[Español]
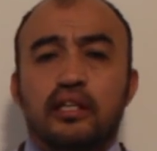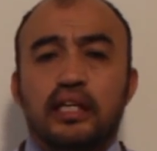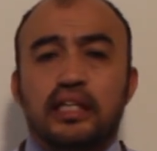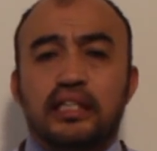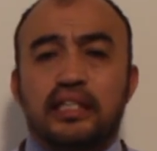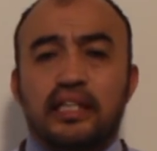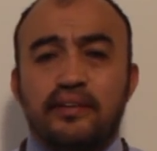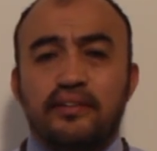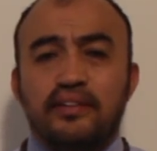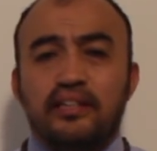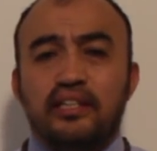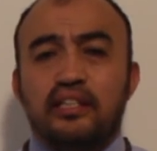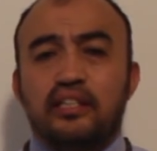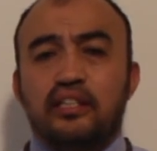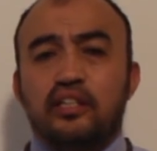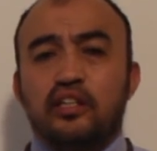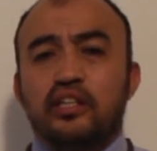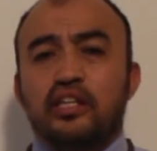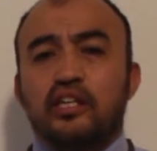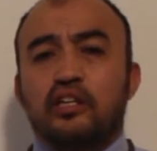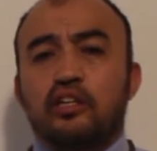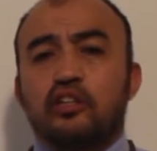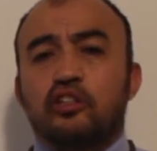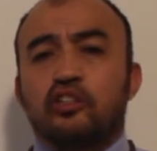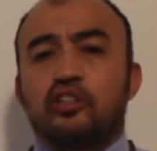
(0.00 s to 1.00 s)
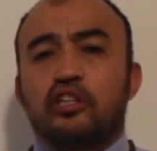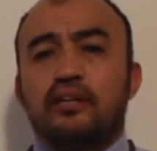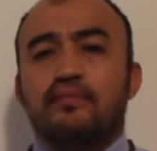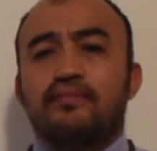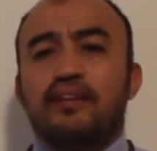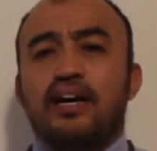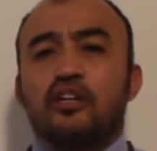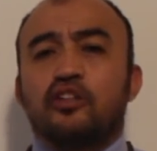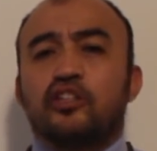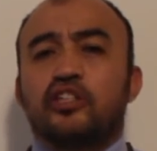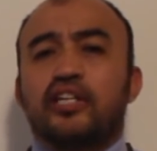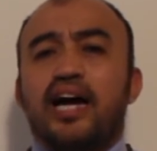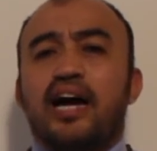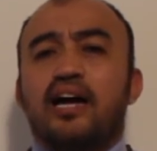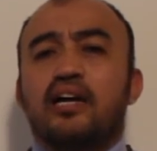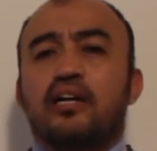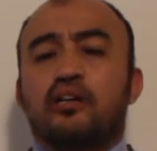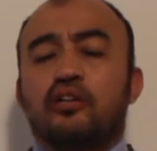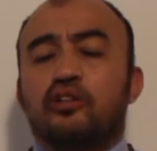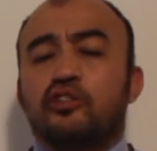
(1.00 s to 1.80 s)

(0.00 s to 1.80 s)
esa bendición de que nuestras manos sean